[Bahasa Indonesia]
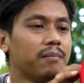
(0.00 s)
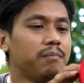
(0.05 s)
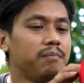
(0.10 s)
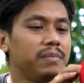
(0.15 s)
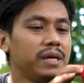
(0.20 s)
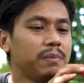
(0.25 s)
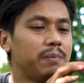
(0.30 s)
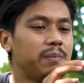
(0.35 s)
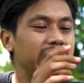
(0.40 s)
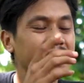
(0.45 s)

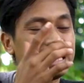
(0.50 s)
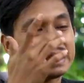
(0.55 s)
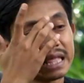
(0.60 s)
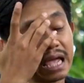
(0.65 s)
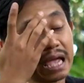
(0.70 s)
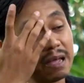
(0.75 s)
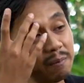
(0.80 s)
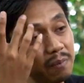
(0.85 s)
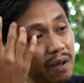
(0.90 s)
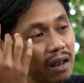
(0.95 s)
lebih
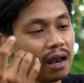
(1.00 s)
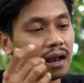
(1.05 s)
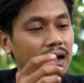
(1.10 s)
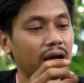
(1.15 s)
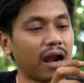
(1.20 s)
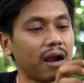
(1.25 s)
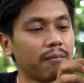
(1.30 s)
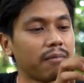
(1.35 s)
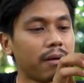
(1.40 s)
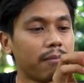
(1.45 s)
breathable
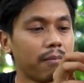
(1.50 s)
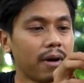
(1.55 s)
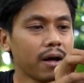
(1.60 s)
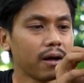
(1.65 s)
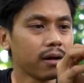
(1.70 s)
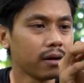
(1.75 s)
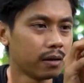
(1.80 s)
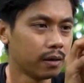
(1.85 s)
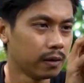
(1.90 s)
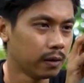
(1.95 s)
karena
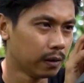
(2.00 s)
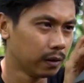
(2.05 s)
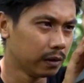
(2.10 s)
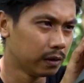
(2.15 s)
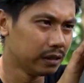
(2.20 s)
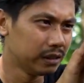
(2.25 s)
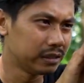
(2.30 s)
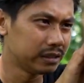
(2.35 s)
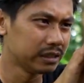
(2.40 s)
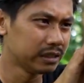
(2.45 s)
memang
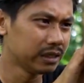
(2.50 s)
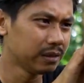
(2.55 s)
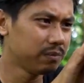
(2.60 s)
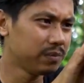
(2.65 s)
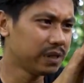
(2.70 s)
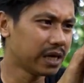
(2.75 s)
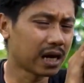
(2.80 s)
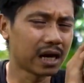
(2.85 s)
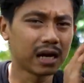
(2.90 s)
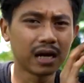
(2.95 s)
di sini
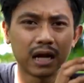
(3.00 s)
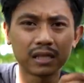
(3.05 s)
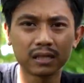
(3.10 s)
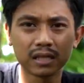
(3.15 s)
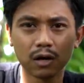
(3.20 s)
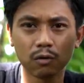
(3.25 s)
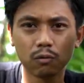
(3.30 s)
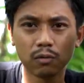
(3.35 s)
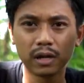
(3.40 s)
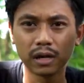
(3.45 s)
biar nggak
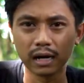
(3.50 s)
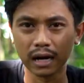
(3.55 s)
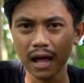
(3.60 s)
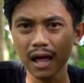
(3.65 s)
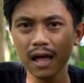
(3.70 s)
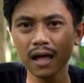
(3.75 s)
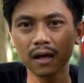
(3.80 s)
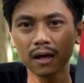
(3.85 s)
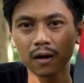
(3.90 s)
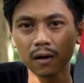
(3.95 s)
terlalu
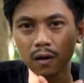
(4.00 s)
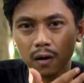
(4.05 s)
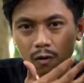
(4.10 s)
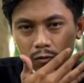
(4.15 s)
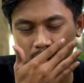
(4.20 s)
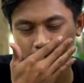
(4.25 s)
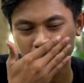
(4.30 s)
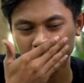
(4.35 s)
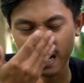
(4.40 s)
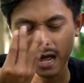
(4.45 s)
gerah. Kalau
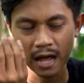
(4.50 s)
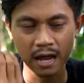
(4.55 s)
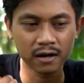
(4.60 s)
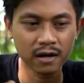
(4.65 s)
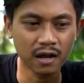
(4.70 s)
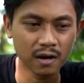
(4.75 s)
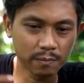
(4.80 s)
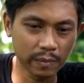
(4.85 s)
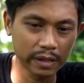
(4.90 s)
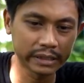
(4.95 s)
sepedahan
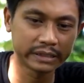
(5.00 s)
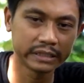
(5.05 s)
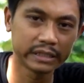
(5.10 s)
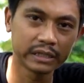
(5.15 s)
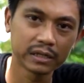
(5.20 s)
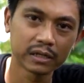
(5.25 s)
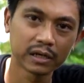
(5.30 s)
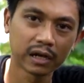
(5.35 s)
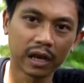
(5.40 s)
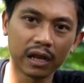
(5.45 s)
kan
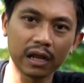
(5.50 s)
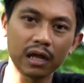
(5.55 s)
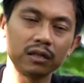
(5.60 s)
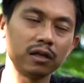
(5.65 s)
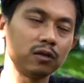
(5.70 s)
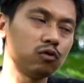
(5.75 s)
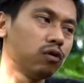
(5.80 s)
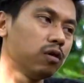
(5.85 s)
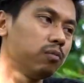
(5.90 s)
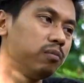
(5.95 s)
pasti
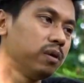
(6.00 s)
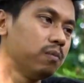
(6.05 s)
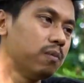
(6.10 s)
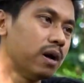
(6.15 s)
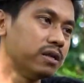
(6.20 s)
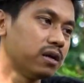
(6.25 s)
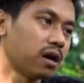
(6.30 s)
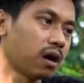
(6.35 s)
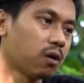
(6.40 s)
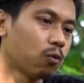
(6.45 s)
keringatnya itu lebih
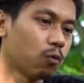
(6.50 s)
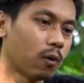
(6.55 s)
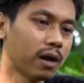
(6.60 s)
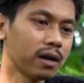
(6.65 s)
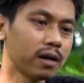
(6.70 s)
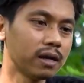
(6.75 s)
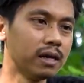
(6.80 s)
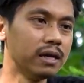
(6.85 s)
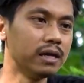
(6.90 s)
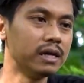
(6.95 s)
banyak
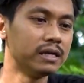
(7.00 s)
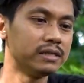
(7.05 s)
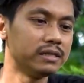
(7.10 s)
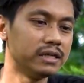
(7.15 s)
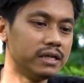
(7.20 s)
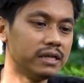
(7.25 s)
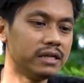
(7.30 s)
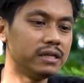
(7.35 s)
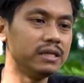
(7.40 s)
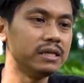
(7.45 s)
keluar
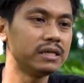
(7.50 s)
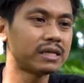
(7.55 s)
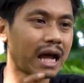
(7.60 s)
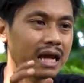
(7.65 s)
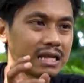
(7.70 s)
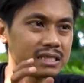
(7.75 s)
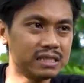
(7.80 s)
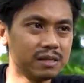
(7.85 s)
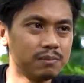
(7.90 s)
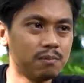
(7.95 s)
jadi
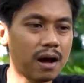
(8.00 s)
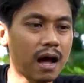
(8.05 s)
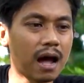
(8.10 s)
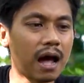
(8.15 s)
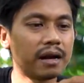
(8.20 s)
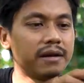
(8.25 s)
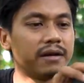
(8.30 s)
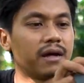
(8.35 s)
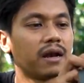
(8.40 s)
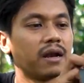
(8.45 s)
dikasih
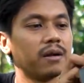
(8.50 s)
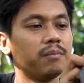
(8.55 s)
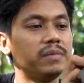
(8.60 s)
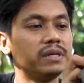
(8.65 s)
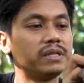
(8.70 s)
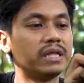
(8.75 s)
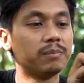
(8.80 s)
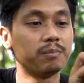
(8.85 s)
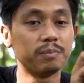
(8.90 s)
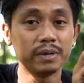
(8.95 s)
bahan yang
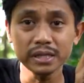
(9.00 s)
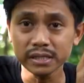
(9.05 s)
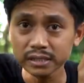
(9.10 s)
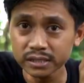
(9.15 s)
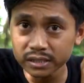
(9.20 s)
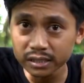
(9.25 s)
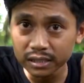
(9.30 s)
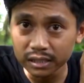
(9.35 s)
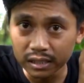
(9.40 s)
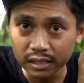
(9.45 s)
lebih
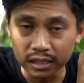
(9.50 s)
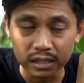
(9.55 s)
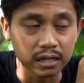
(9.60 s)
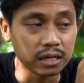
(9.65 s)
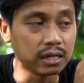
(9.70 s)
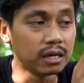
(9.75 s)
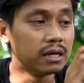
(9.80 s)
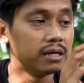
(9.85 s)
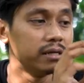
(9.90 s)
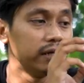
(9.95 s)
tipis,
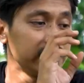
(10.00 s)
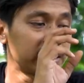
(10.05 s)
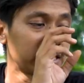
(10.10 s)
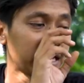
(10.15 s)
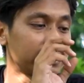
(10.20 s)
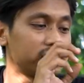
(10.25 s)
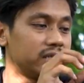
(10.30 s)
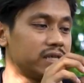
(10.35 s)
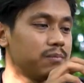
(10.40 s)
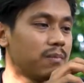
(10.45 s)

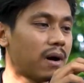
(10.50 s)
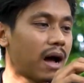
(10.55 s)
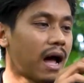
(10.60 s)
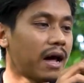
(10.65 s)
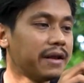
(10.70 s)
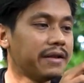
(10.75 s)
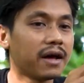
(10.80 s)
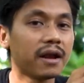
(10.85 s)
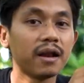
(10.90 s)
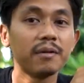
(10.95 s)
dikasih
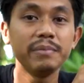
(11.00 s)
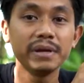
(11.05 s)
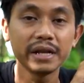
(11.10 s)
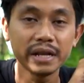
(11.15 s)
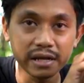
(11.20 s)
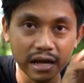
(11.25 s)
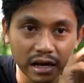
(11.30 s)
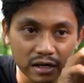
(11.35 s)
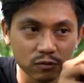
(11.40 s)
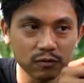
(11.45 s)
bahan yang
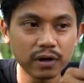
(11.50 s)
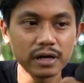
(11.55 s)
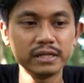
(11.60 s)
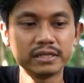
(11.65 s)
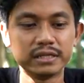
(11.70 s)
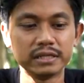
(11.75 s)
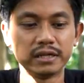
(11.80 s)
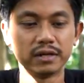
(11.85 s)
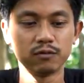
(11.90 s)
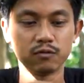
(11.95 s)
lebih ringan juga di
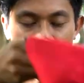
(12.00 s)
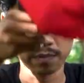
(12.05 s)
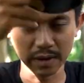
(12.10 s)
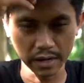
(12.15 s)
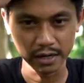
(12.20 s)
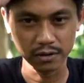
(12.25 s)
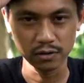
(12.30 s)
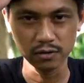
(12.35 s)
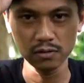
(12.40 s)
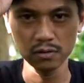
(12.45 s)
sini. Gua
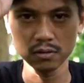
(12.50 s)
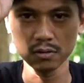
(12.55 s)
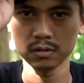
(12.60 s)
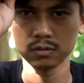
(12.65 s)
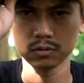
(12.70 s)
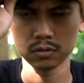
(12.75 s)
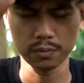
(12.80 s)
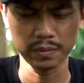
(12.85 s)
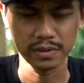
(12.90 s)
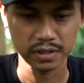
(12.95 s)
pakai dulu
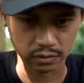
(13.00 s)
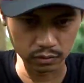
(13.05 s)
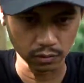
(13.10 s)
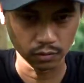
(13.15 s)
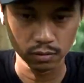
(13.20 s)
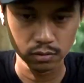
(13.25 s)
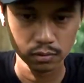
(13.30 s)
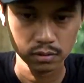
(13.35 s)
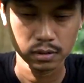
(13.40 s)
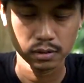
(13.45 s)
topinya
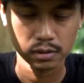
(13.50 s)
tuh.